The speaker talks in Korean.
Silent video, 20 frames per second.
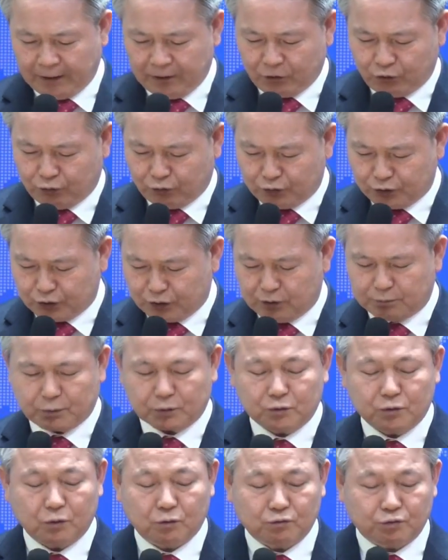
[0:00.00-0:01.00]

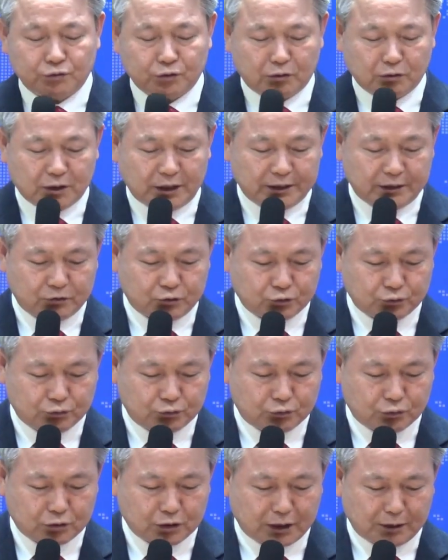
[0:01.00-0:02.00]
6절부터 9절까지
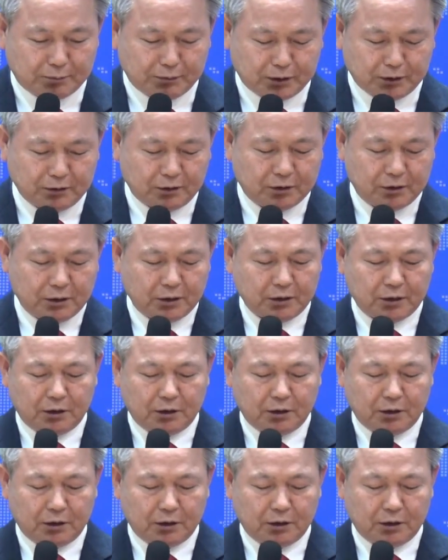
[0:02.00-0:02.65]
쭉 가면